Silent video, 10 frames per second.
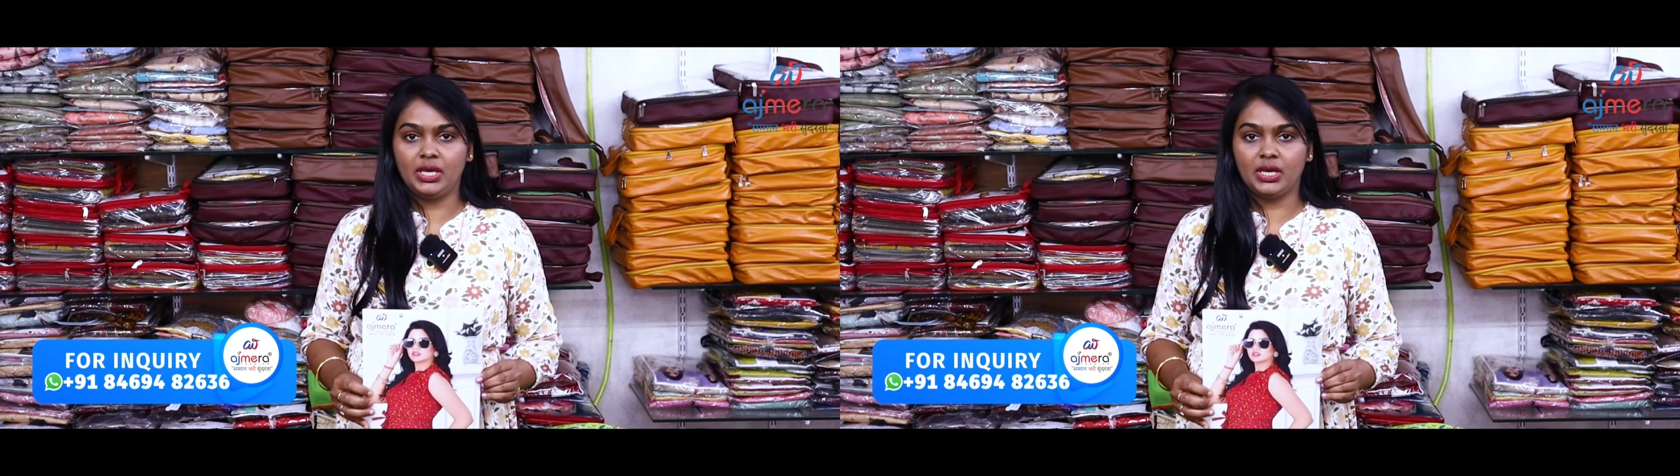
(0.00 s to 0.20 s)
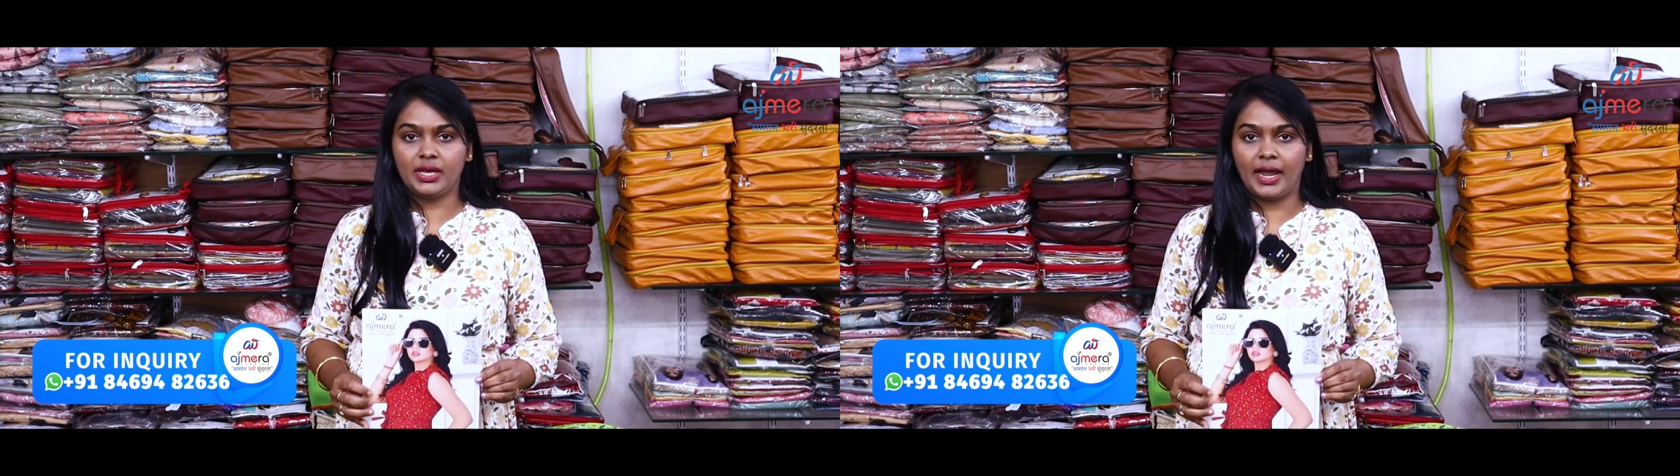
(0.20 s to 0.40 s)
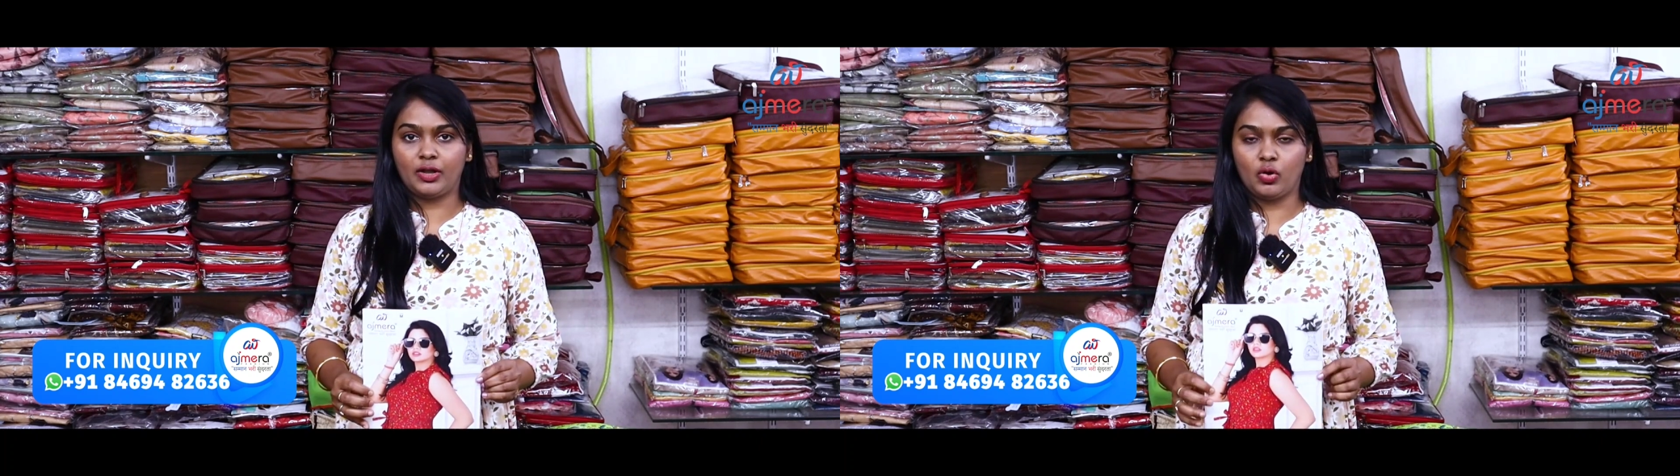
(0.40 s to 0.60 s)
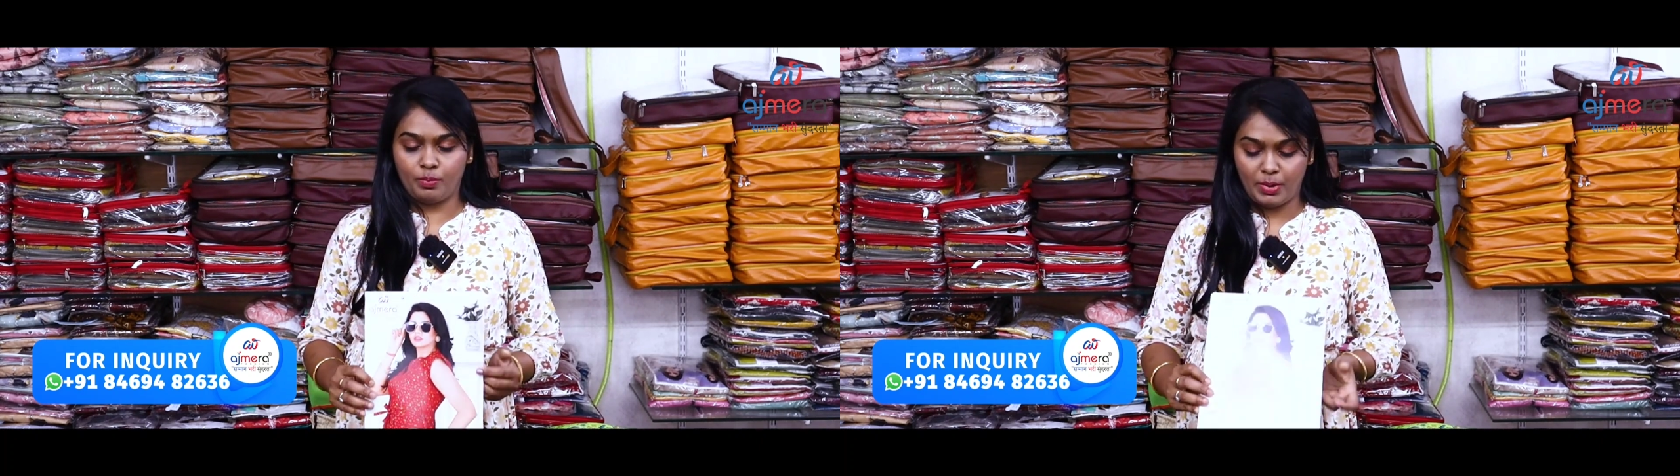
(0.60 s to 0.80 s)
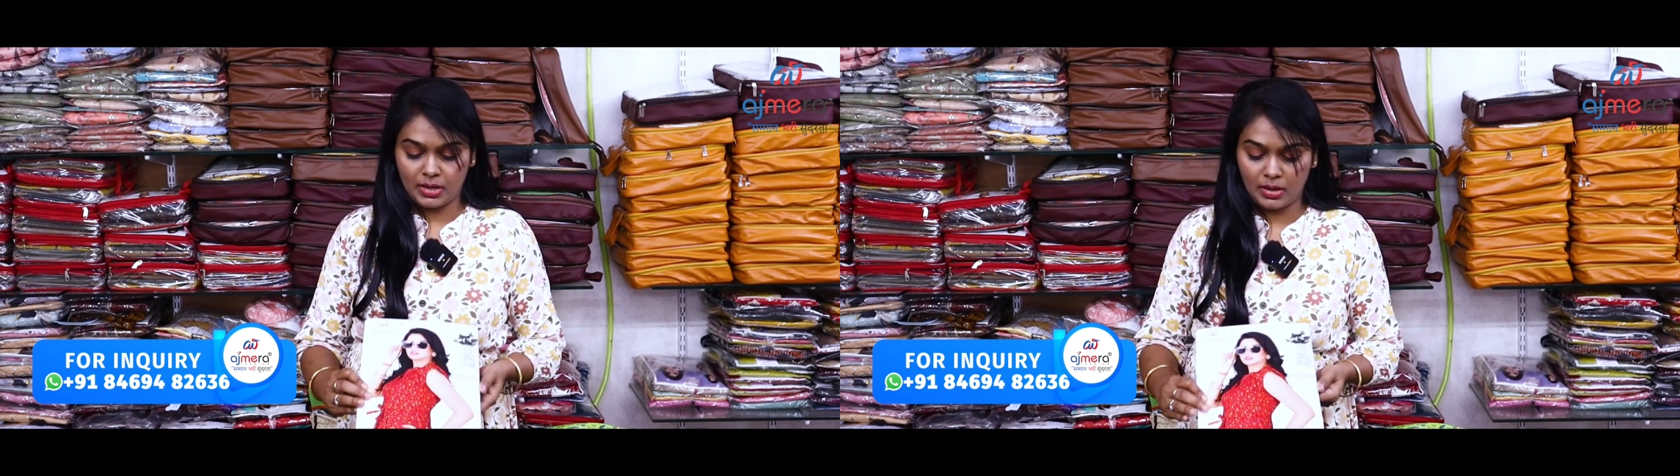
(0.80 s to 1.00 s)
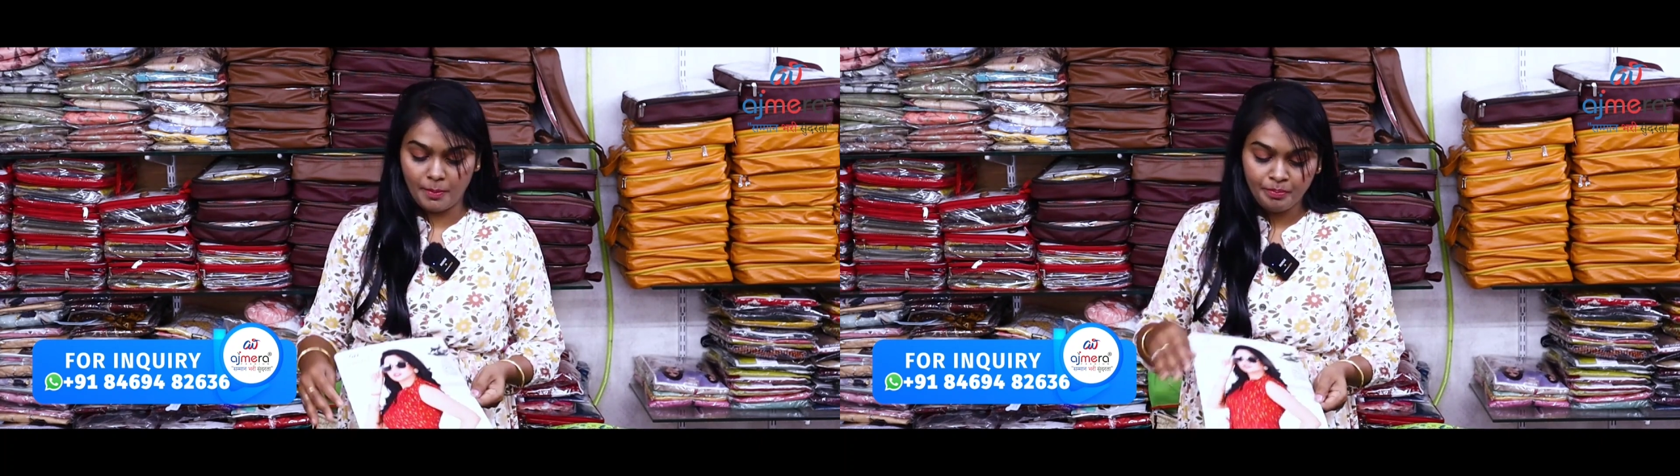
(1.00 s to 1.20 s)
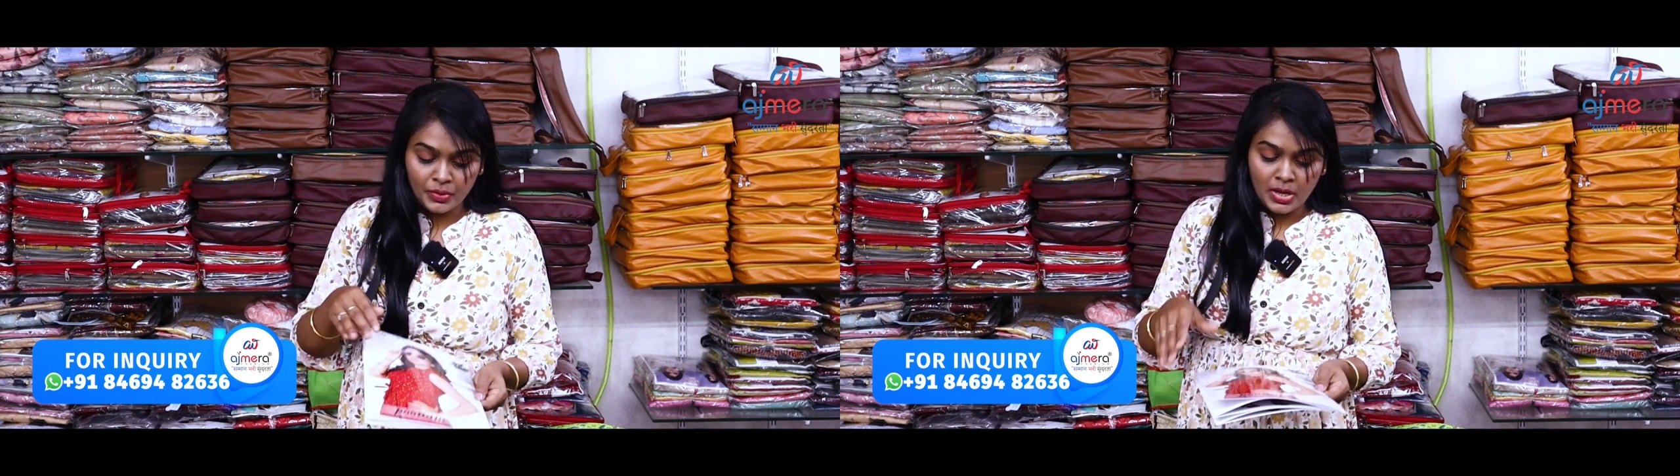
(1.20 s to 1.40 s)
நீங்கள் கேட்லாக் கேட்லாக் பார்க்கலாம்